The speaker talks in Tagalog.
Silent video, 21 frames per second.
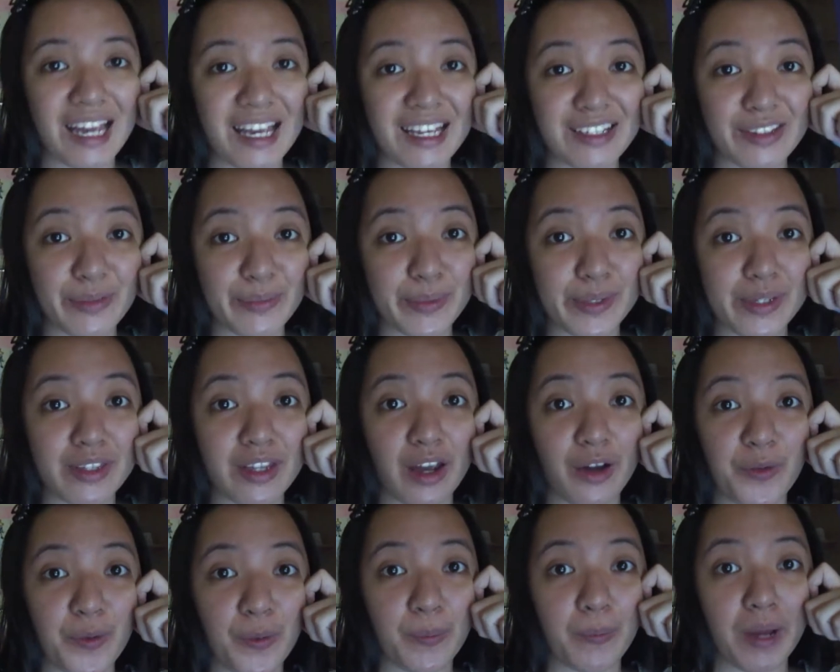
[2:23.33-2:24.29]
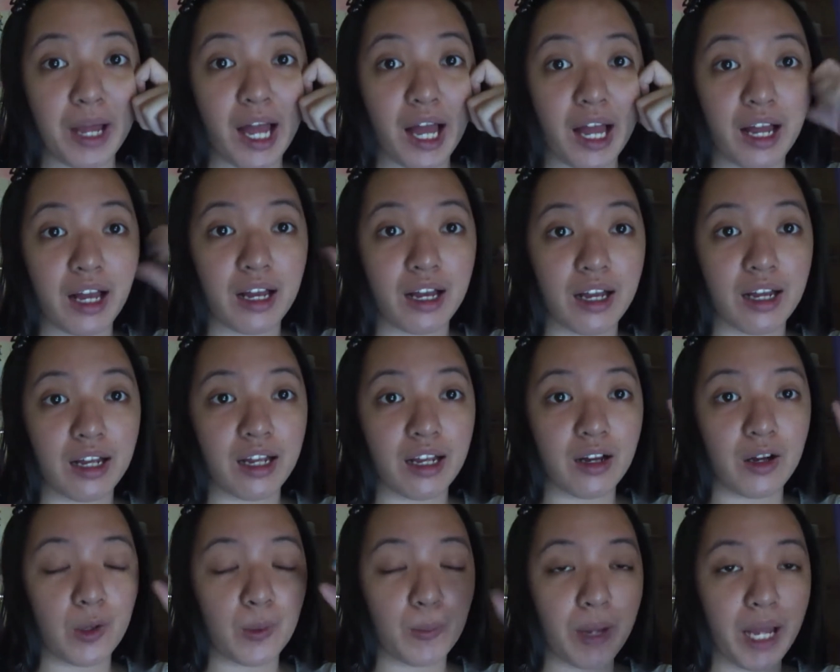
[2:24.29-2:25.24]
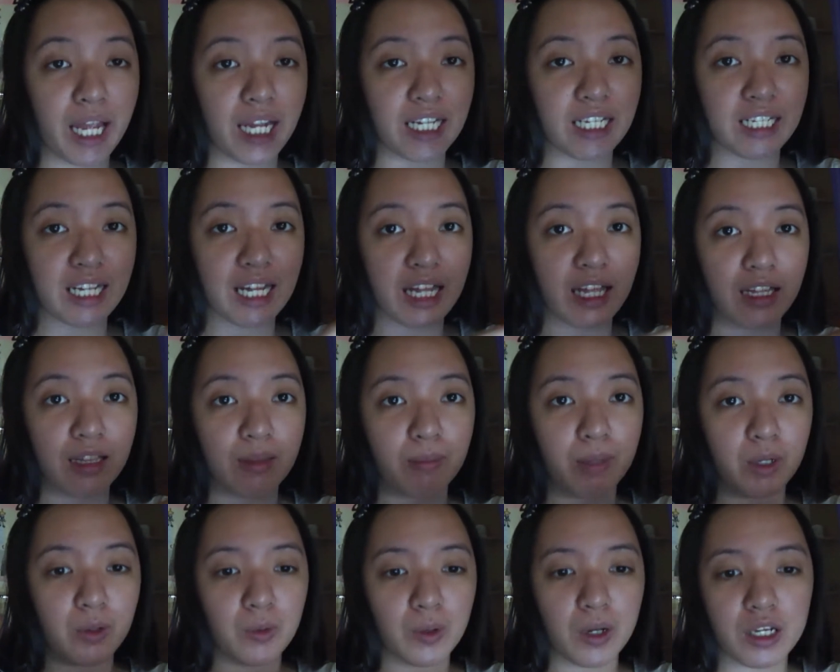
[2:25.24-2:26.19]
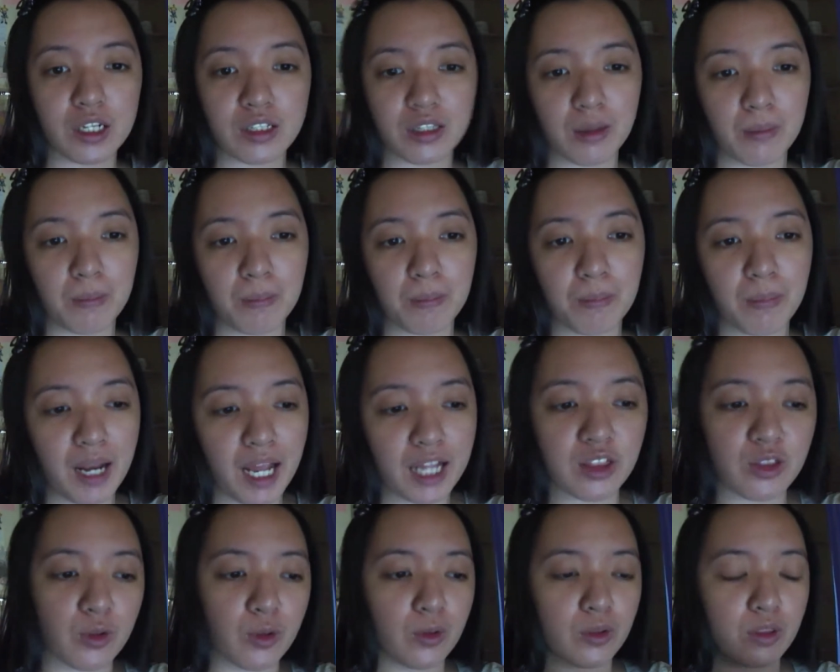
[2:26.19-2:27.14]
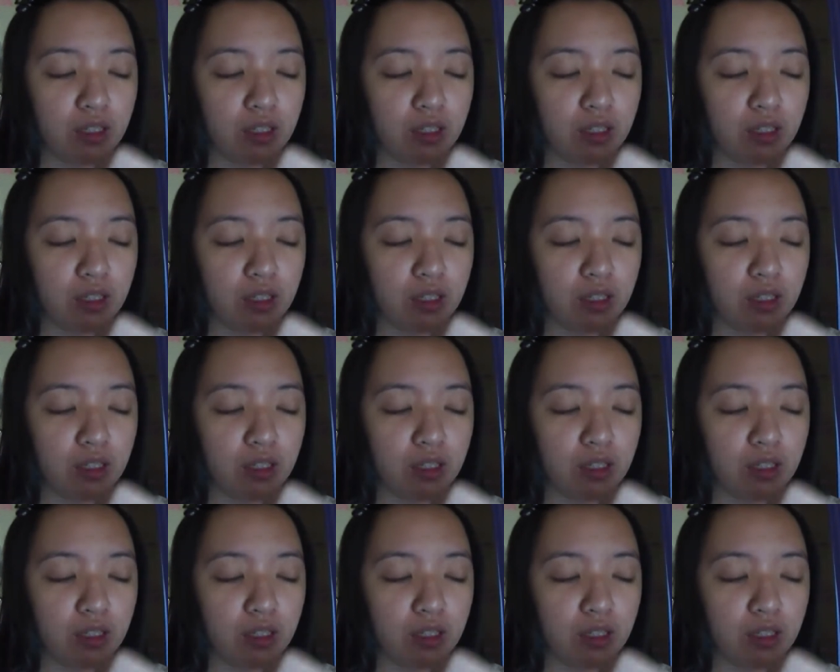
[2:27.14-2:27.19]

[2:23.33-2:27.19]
Yes, tapos na akong kumain at magugas ng plato.